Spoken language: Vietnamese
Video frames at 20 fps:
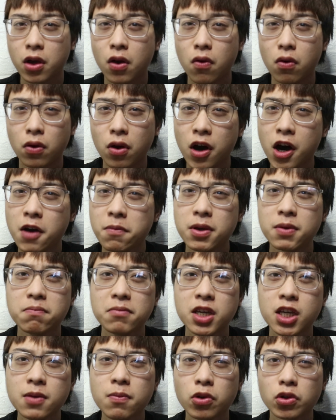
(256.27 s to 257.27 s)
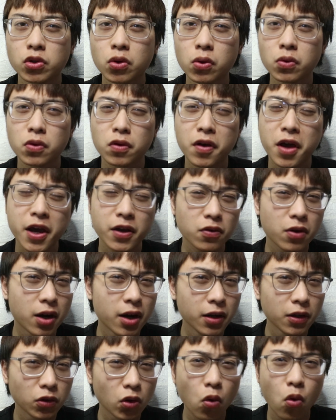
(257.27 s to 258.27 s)
kiểu nó hơi bị bí một chút nó nghe nó
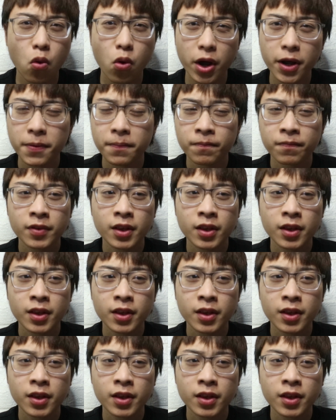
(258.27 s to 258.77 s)
hơi tù ấy